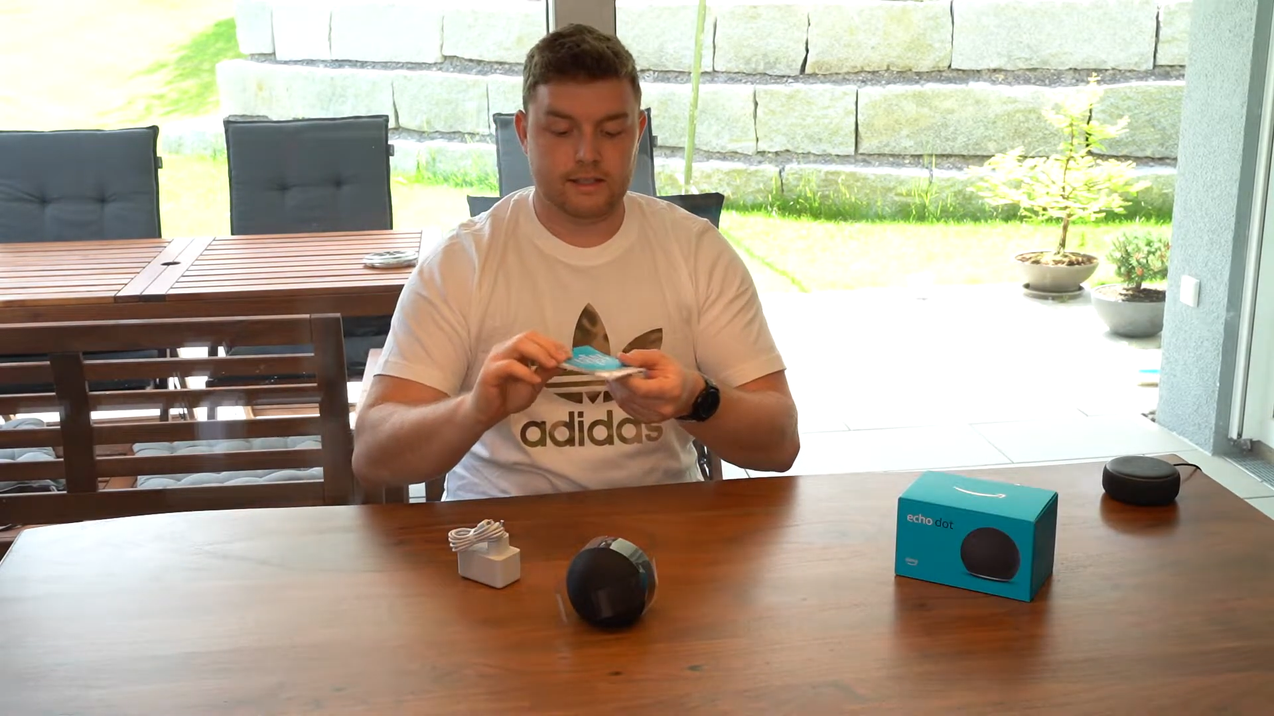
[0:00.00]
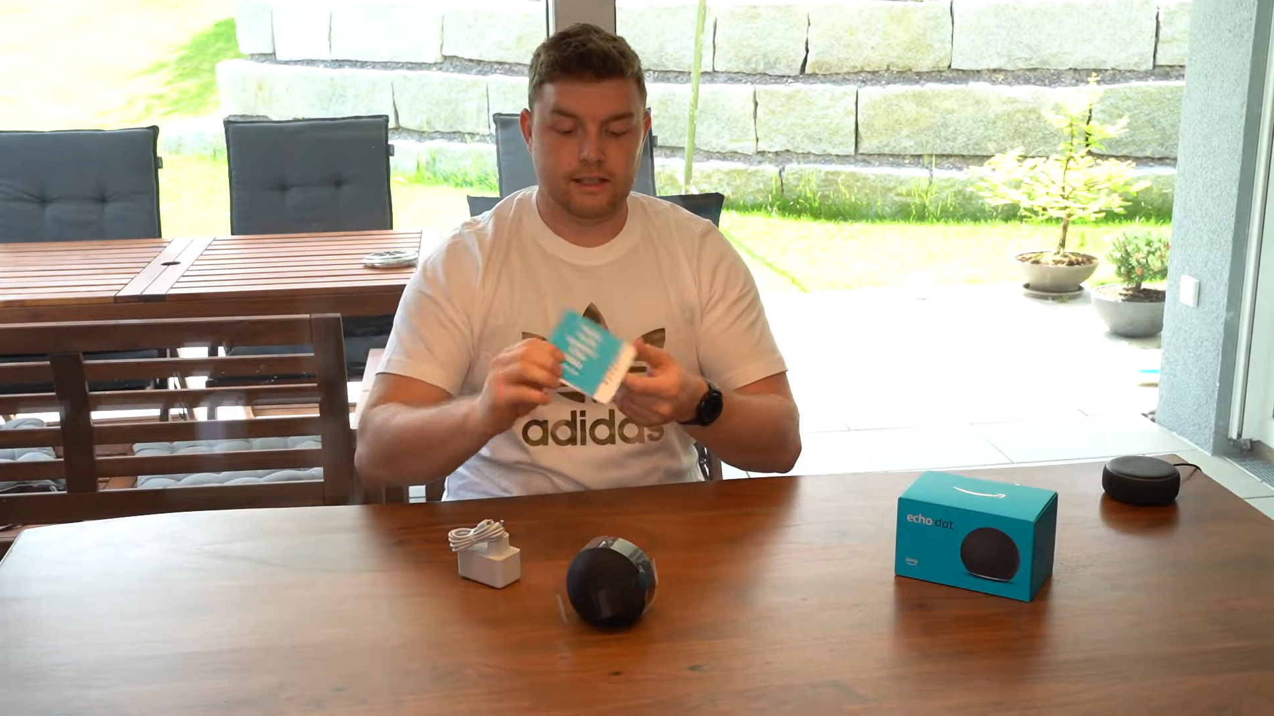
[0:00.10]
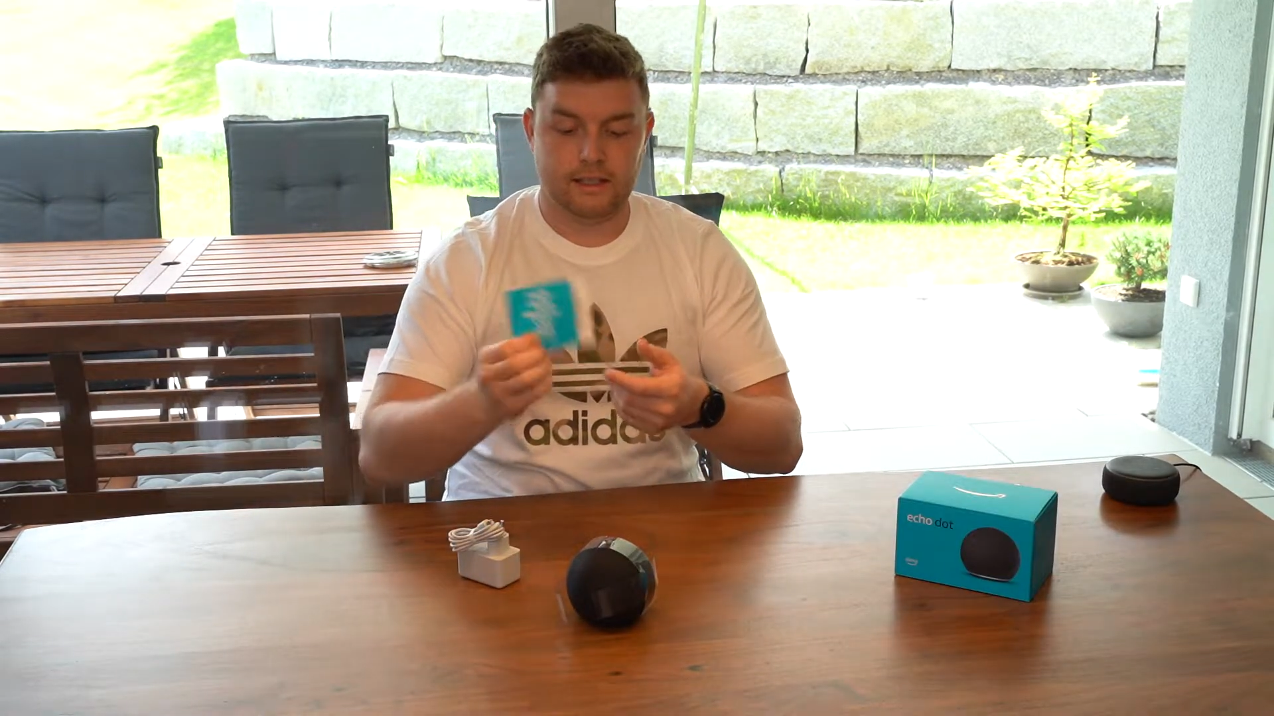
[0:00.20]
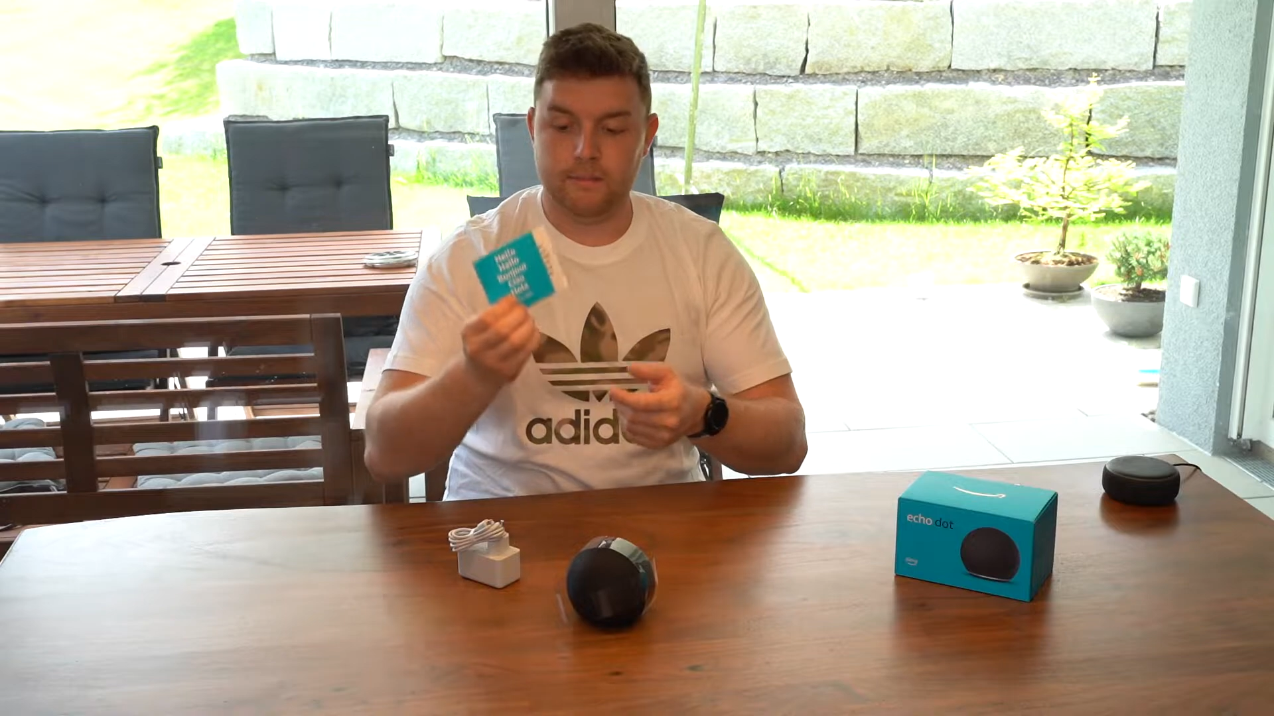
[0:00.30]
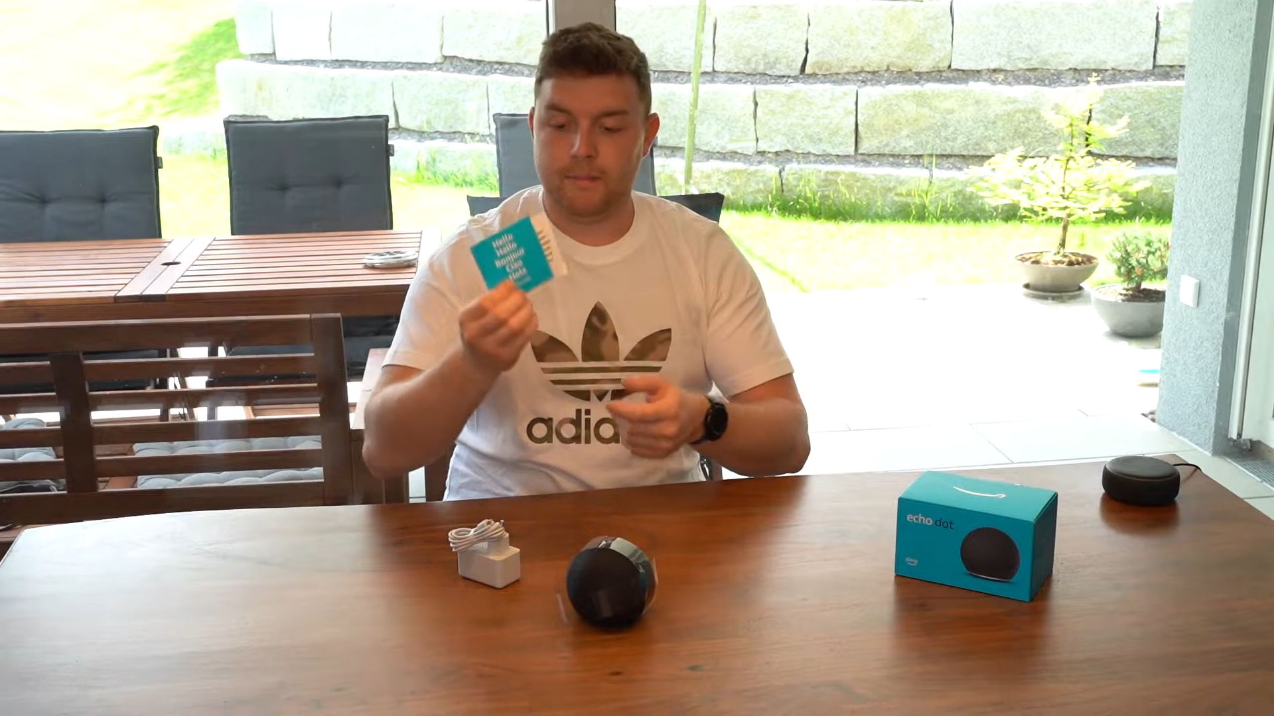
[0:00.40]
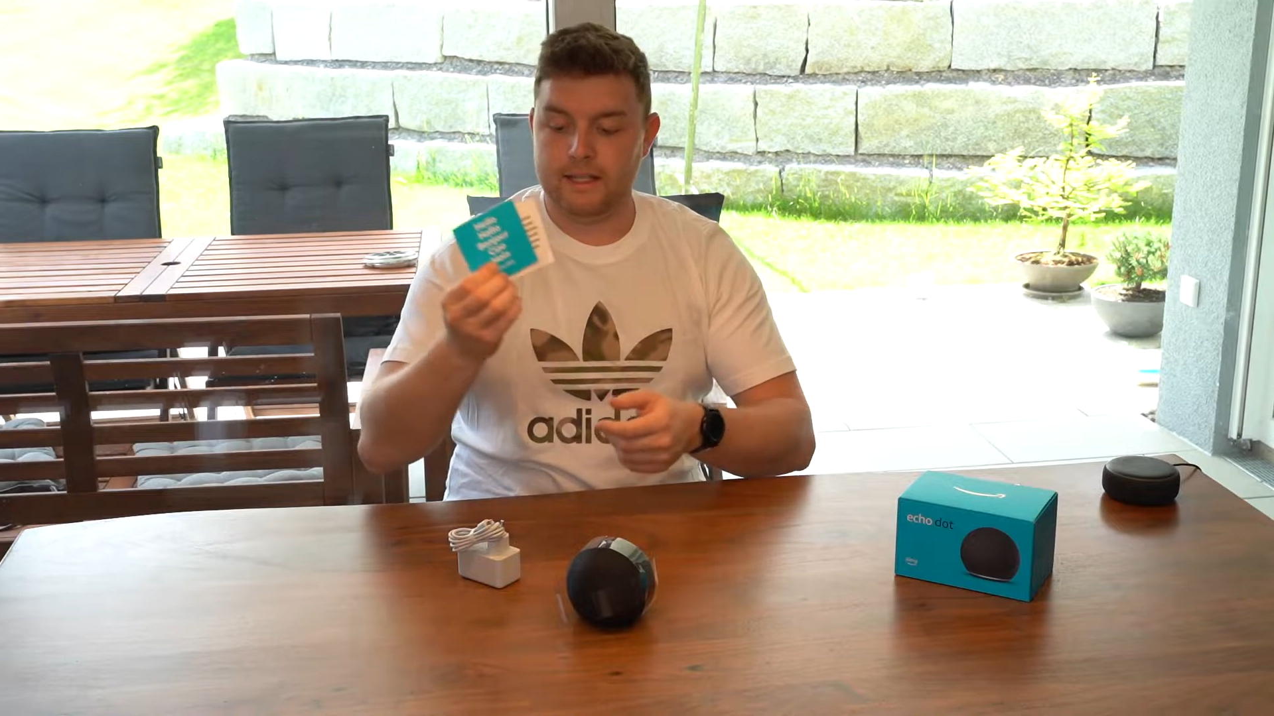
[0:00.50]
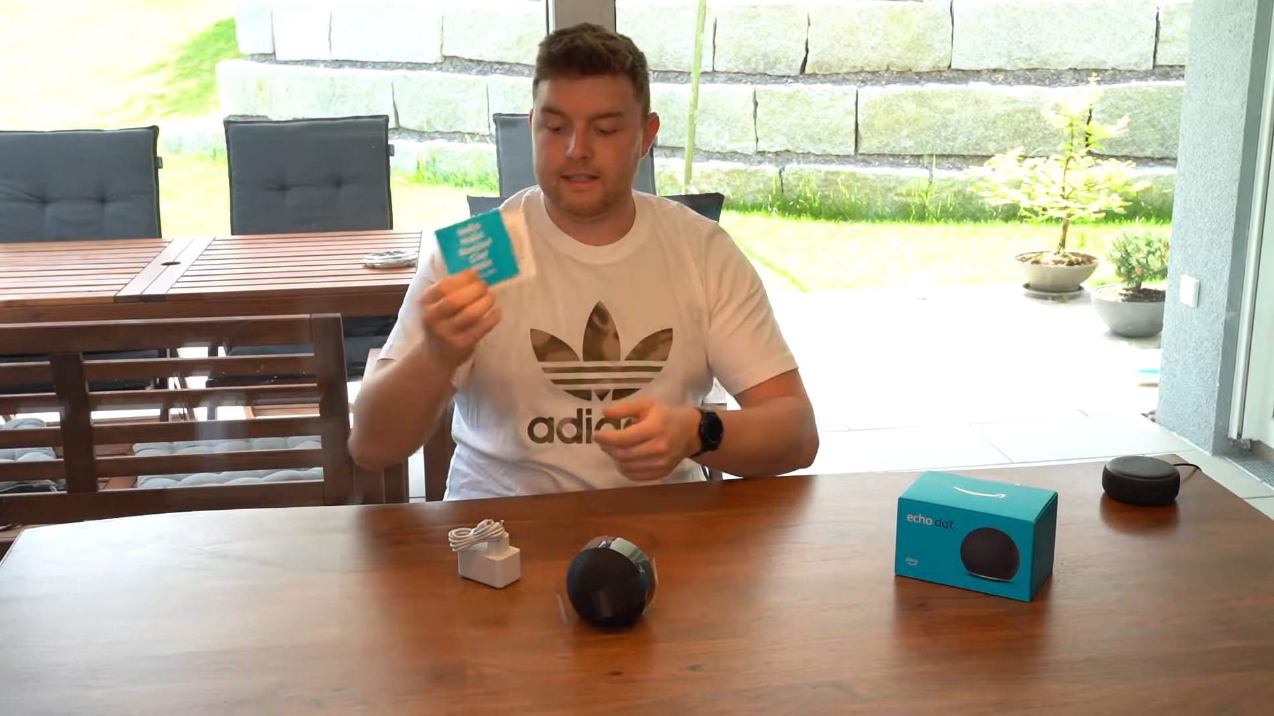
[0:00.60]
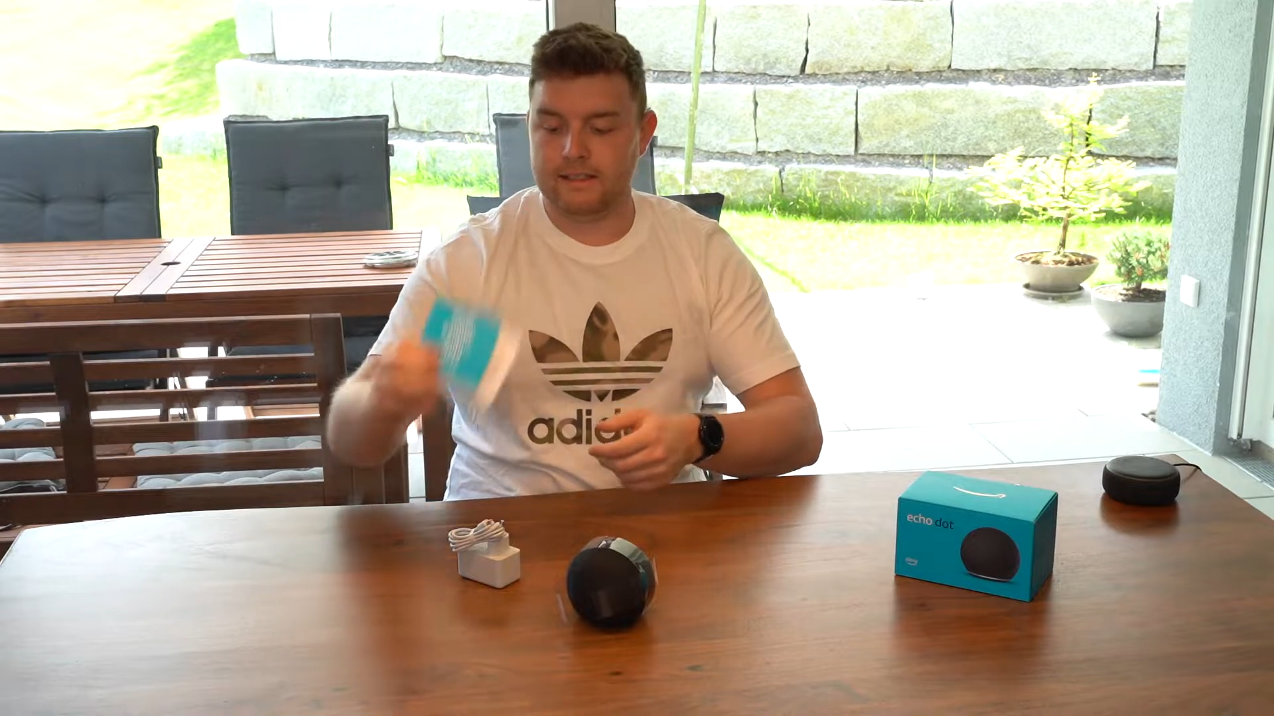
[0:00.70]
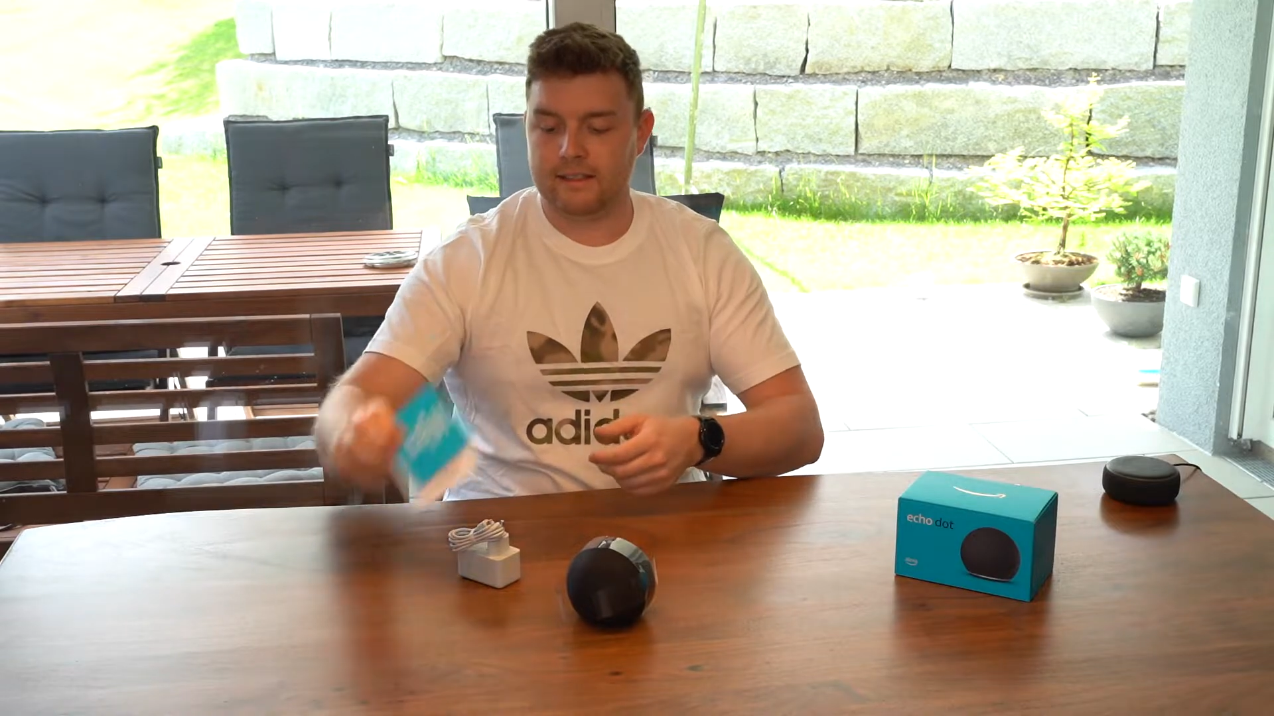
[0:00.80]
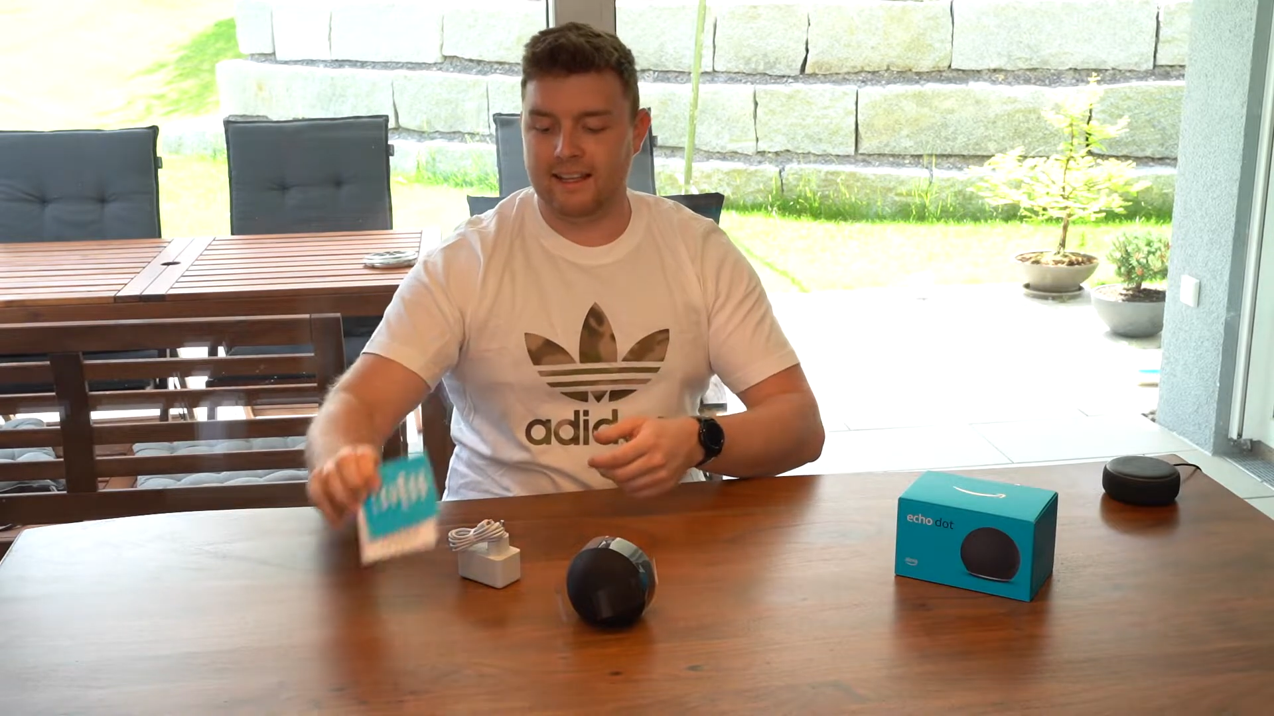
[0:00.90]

den immensen